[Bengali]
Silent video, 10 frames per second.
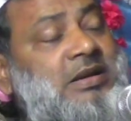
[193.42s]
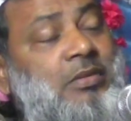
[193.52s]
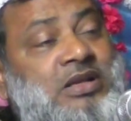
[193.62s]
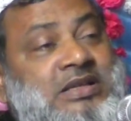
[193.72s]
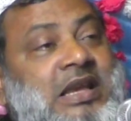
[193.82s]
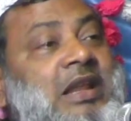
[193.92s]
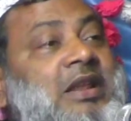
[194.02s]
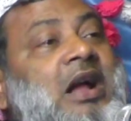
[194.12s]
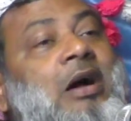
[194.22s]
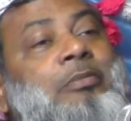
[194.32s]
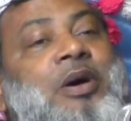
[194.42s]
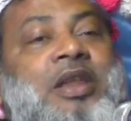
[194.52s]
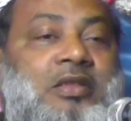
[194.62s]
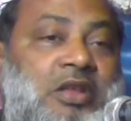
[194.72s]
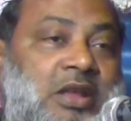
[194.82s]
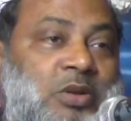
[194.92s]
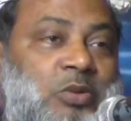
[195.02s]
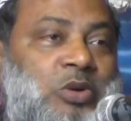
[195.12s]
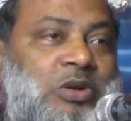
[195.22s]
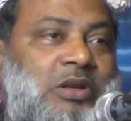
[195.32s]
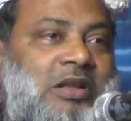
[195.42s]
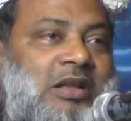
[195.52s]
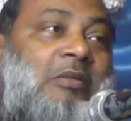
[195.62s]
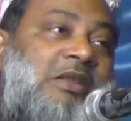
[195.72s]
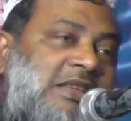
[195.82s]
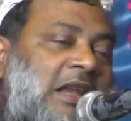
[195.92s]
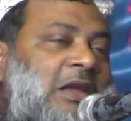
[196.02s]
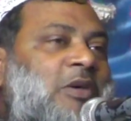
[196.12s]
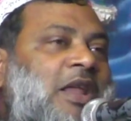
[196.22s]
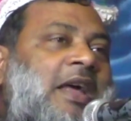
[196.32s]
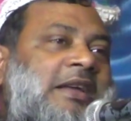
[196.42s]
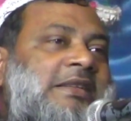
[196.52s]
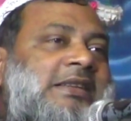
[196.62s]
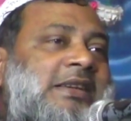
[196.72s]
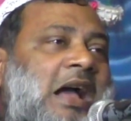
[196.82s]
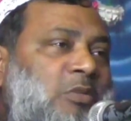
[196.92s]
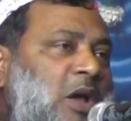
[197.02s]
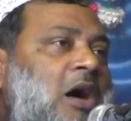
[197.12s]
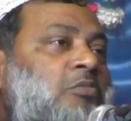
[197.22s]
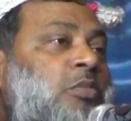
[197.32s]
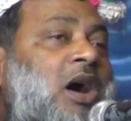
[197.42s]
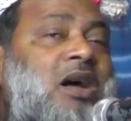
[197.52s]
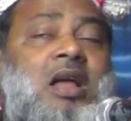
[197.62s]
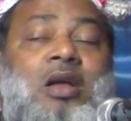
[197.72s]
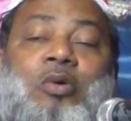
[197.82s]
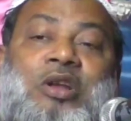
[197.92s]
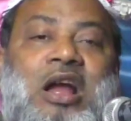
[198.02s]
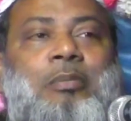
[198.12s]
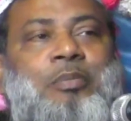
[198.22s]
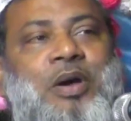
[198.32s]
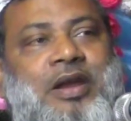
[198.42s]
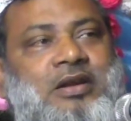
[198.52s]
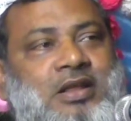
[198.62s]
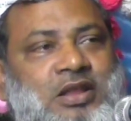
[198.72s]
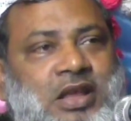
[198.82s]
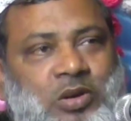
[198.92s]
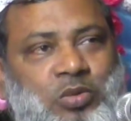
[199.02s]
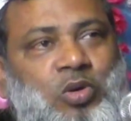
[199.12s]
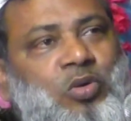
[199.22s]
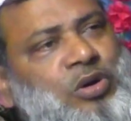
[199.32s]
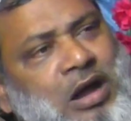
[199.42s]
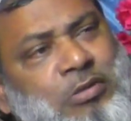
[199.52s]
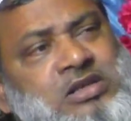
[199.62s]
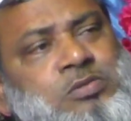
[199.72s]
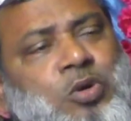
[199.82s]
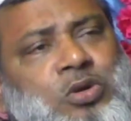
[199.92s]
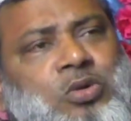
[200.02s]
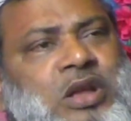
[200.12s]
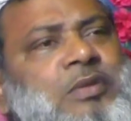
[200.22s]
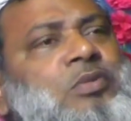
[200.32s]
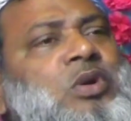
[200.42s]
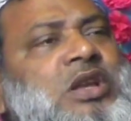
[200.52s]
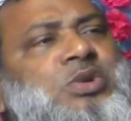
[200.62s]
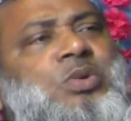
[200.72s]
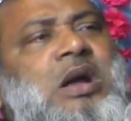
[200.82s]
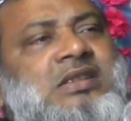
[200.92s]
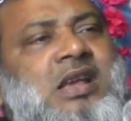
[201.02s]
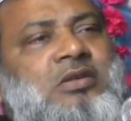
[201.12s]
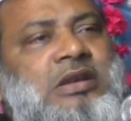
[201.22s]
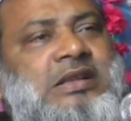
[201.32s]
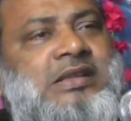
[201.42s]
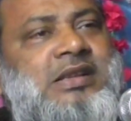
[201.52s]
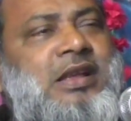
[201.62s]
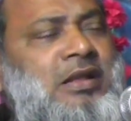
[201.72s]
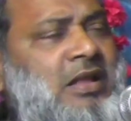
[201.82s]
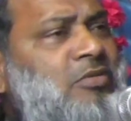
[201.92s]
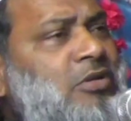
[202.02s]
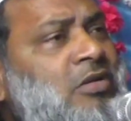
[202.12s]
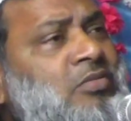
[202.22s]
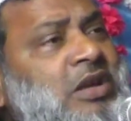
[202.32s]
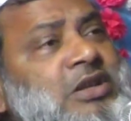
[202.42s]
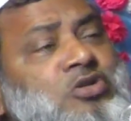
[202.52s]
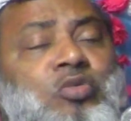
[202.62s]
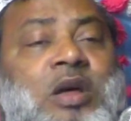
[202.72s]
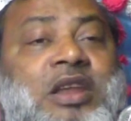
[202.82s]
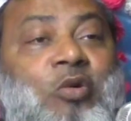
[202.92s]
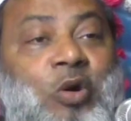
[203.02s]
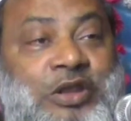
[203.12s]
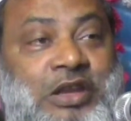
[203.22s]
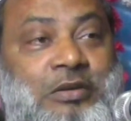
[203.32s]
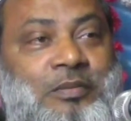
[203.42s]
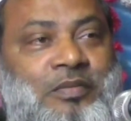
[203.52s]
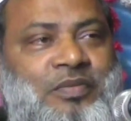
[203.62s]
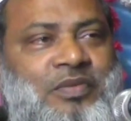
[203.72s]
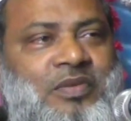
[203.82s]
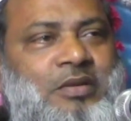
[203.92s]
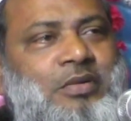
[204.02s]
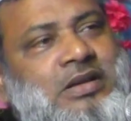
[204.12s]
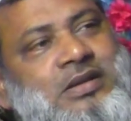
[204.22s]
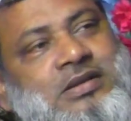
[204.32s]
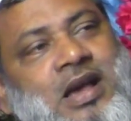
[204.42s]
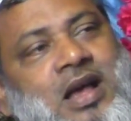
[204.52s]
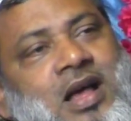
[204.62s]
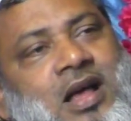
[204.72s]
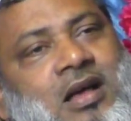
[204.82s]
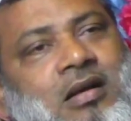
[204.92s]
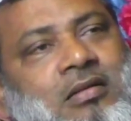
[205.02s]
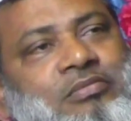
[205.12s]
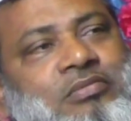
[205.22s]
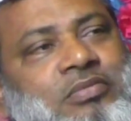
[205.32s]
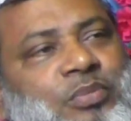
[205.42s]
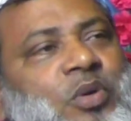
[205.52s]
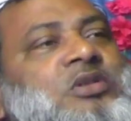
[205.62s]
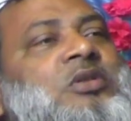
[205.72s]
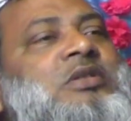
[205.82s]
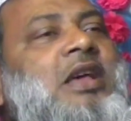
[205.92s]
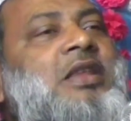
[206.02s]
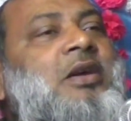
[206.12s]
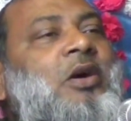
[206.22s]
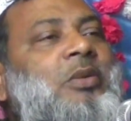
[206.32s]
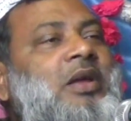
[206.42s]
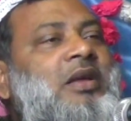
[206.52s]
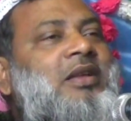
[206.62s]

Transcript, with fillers: আমার ছেলের কাপফারা দিয়ে দেবো আমার ছেলে মারা গেছে আমি আব্বা ওর কাপফারাটা দিয়ে দেবো ও নামাজ পড়তো কিন্তু কিছু কাজা হয়েছে আমি বললাম কিছু মানে কদিন তো বলছে চা বছর চারিক হবে